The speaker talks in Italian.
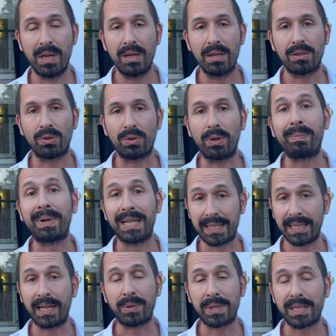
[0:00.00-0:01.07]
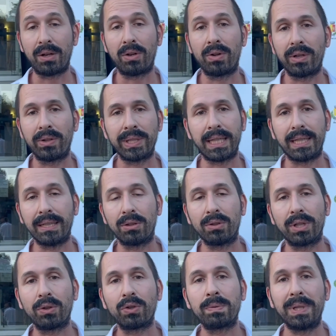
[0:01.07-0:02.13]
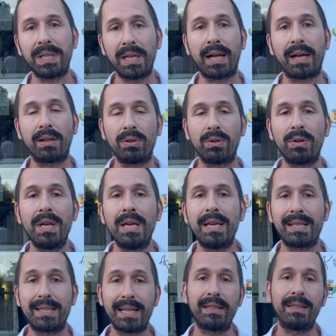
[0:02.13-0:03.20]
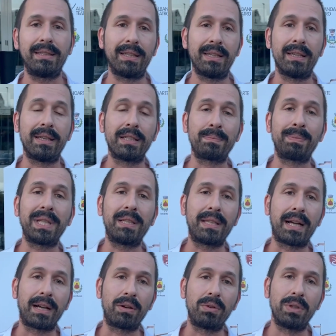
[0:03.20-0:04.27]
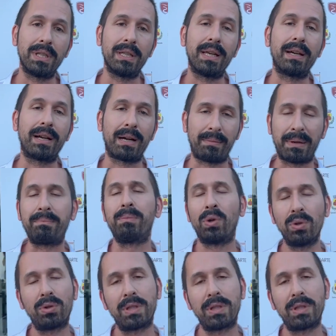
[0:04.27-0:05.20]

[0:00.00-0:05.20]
Sono i paesi che quest'anno hanno aderito, che ospiteranno sette spettacoli molto